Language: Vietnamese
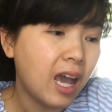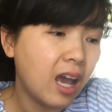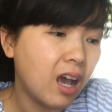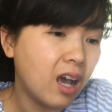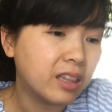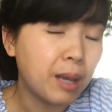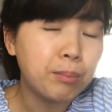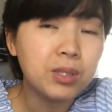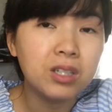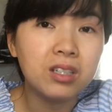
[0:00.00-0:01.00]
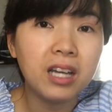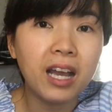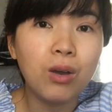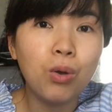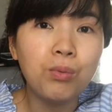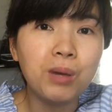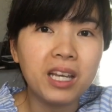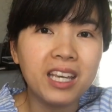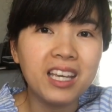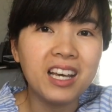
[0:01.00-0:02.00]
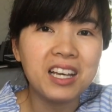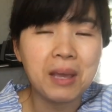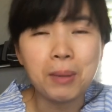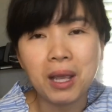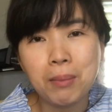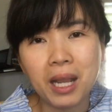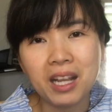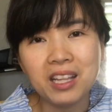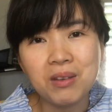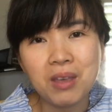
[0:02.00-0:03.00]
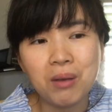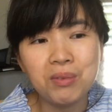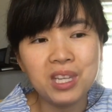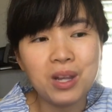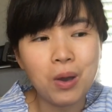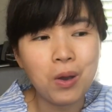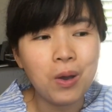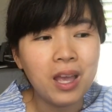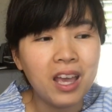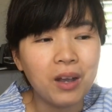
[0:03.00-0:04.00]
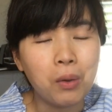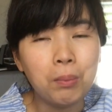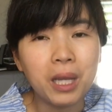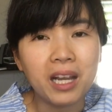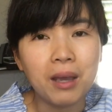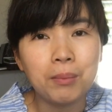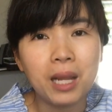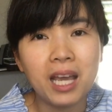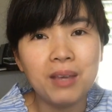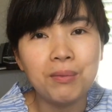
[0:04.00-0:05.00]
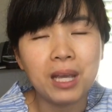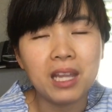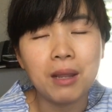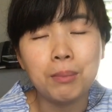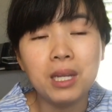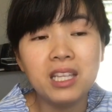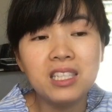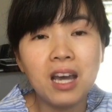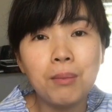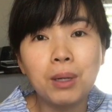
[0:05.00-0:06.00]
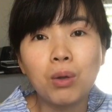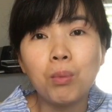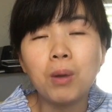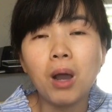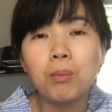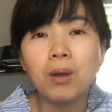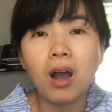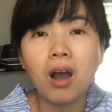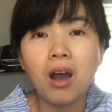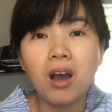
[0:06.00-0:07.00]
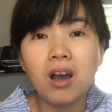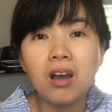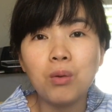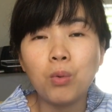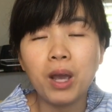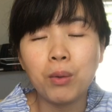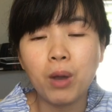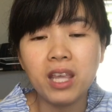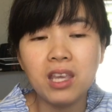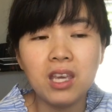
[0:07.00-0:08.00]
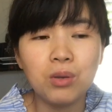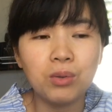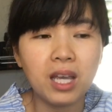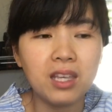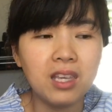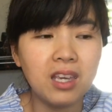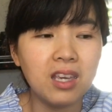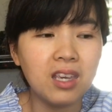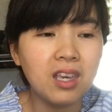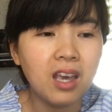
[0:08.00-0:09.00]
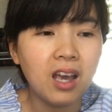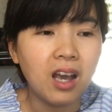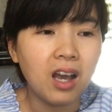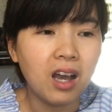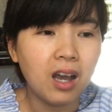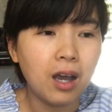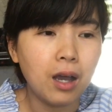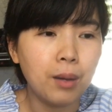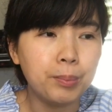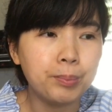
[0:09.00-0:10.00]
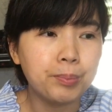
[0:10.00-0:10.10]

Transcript: à, tắm rửa ăn uống và nghỉ ngơi cảm ơn các bạn đã theo dõi video của mình ngày hôm nay và kỳ này mình đi chơi mình cũng không có quay quá nhiều tại vì à,